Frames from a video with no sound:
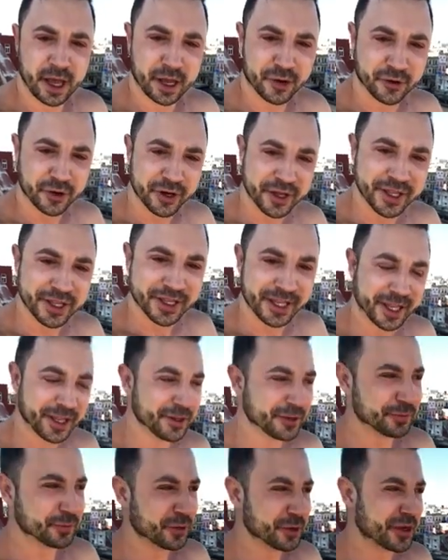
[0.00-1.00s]
Agora eu
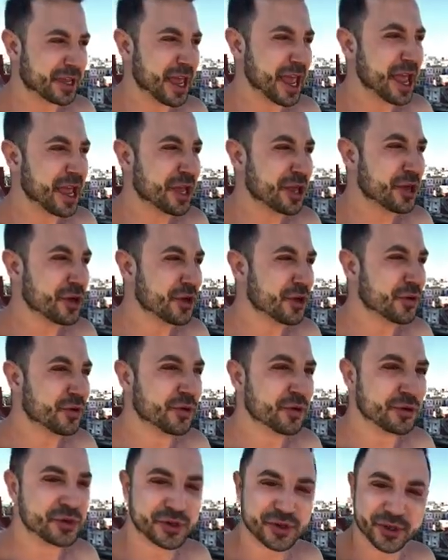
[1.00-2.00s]
entendo por que, que
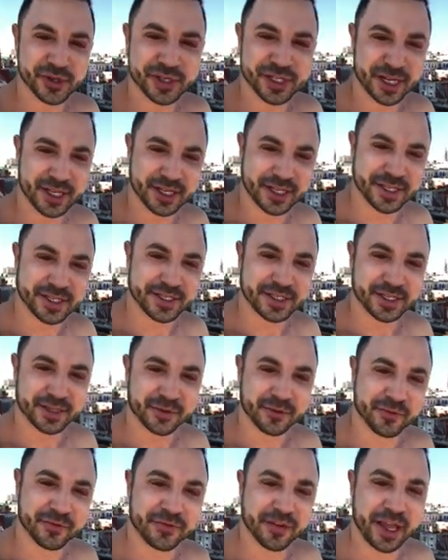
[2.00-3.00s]
o socialista
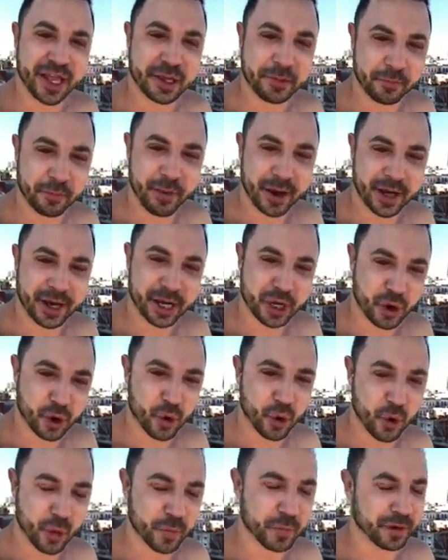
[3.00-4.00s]
não vem para
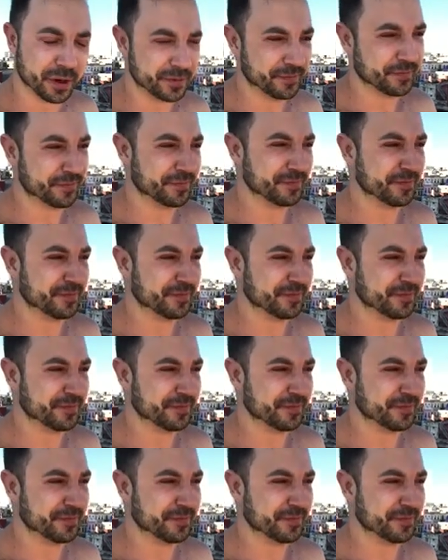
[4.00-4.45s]
Cuba.